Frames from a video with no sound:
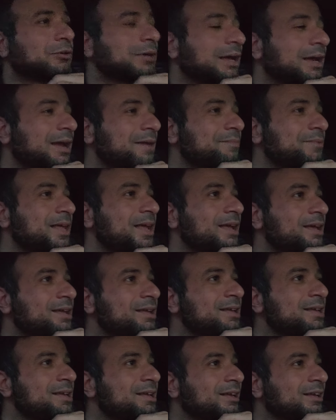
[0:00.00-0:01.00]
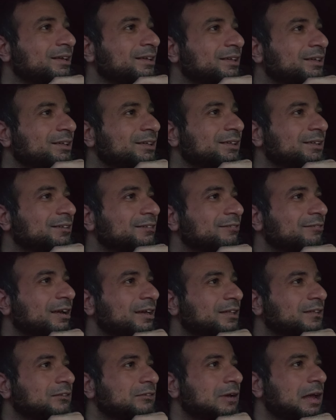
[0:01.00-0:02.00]
والكلام ده
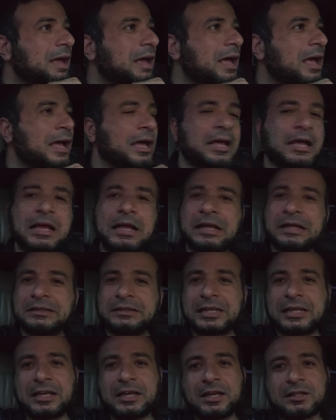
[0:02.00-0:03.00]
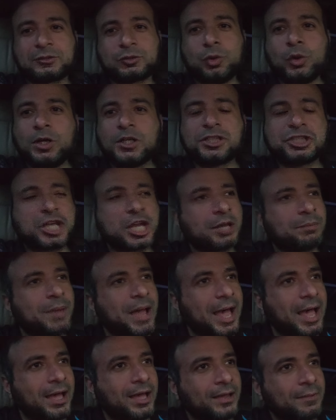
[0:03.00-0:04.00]
فقالت له لا ده تروح لشيخ
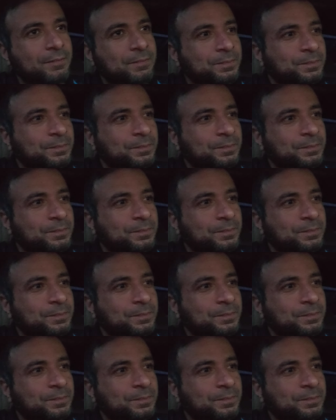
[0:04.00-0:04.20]
بقى